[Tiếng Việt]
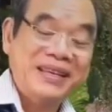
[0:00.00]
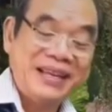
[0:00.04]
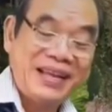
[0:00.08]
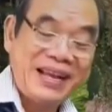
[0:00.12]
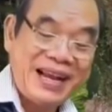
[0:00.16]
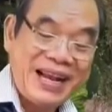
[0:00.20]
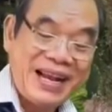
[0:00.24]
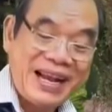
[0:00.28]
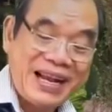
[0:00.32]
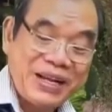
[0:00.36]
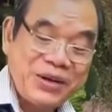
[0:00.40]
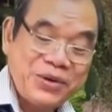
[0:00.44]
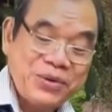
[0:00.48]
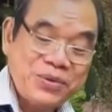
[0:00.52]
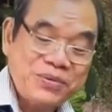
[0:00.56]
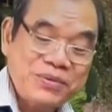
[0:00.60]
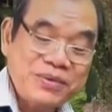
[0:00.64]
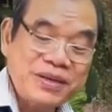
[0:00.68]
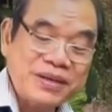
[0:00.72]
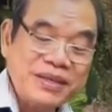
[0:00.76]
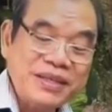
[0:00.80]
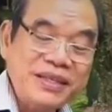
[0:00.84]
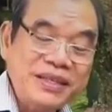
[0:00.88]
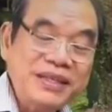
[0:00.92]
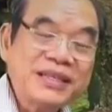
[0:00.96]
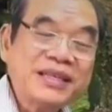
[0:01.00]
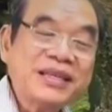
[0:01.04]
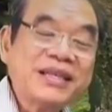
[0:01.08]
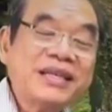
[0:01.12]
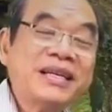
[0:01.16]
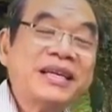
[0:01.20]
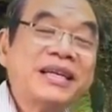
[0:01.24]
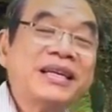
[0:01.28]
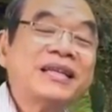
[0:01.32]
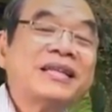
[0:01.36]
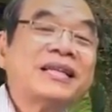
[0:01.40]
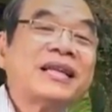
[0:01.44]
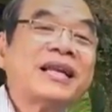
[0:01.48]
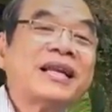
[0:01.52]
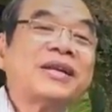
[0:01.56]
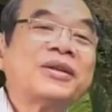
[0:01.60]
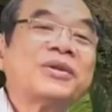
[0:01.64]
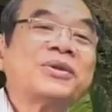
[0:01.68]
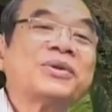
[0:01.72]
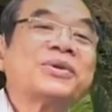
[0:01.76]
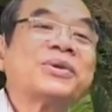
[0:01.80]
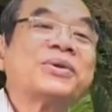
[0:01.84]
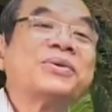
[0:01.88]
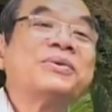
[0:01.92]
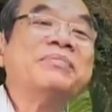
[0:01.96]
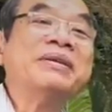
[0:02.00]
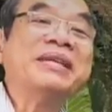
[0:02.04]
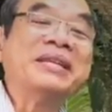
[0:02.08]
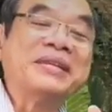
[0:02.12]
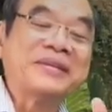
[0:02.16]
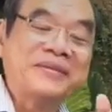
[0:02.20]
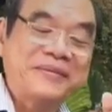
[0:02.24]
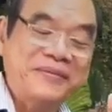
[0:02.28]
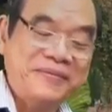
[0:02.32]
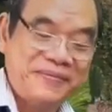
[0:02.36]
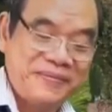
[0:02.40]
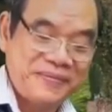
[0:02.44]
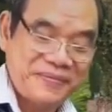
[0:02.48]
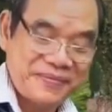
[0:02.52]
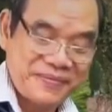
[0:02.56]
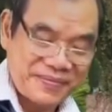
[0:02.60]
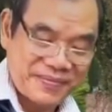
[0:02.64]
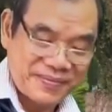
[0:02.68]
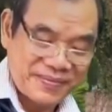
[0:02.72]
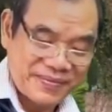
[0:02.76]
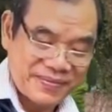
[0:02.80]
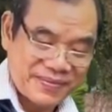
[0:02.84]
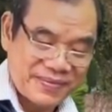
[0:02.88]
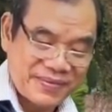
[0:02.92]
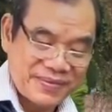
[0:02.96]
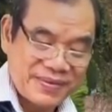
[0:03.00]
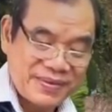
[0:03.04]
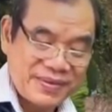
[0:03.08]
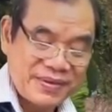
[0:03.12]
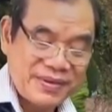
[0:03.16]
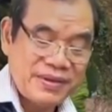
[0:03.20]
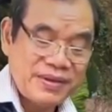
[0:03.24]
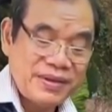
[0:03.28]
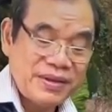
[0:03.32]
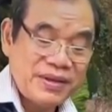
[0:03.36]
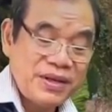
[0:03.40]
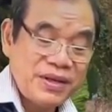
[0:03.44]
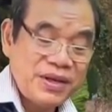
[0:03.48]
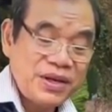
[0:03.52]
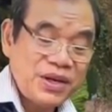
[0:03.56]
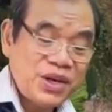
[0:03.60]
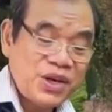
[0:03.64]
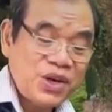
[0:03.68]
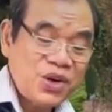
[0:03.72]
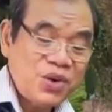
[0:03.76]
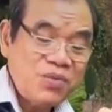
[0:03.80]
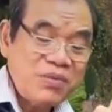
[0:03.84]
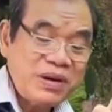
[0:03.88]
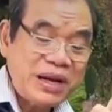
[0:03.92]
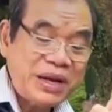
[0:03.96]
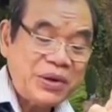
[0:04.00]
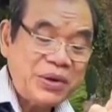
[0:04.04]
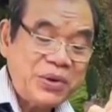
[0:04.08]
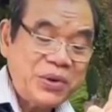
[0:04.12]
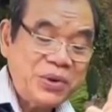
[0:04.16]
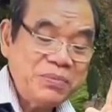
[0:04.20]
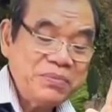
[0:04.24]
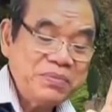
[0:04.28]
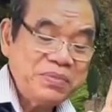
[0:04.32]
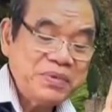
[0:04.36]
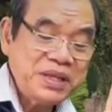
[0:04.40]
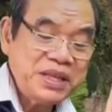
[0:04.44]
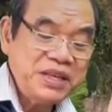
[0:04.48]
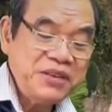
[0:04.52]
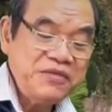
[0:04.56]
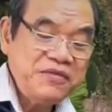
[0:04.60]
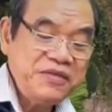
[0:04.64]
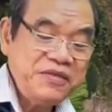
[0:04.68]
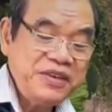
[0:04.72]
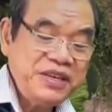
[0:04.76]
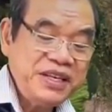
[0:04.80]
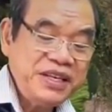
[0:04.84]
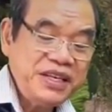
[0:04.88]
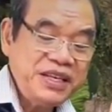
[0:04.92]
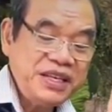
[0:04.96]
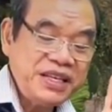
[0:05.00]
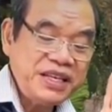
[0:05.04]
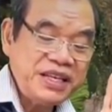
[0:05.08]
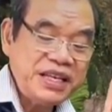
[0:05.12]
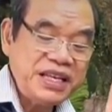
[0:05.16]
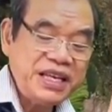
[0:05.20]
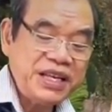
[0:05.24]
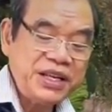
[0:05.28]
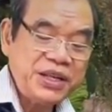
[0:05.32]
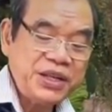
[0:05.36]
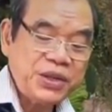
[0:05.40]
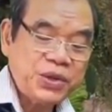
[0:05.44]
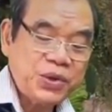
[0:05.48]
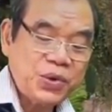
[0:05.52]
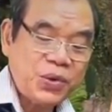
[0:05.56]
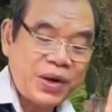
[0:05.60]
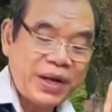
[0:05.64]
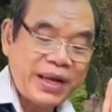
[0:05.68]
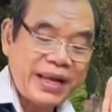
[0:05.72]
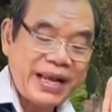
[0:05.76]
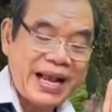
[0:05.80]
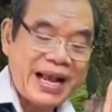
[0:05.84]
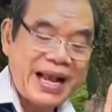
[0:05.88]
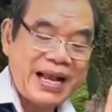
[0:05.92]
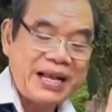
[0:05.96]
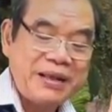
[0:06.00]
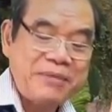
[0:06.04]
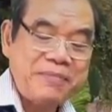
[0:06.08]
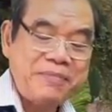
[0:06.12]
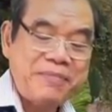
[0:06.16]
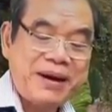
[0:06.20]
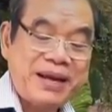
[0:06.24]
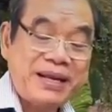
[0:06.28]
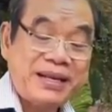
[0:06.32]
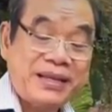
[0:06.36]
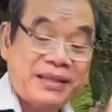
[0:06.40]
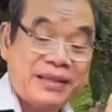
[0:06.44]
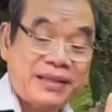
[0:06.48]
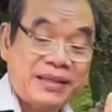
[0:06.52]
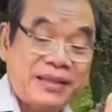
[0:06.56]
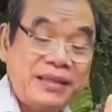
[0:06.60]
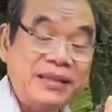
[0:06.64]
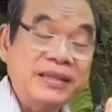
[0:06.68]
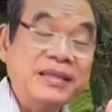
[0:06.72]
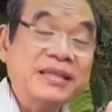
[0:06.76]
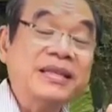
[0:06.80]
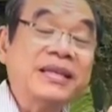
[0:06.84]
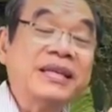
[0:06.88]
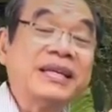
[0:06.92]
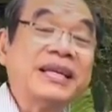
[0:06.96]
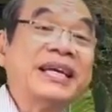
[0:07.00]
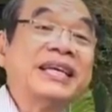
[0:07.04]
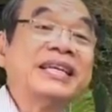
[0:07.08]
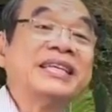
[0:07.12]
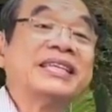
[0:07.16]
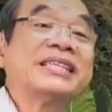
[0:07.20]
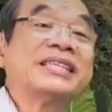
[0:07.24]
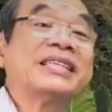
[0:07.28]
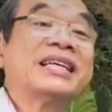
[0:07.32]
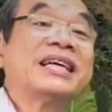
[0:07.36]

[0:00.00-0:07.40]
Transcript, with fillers: như không có đạo, về niềm hạnh phúc mà Chúa đã ban tặng cho một người chị em tên là Liễu. Chị này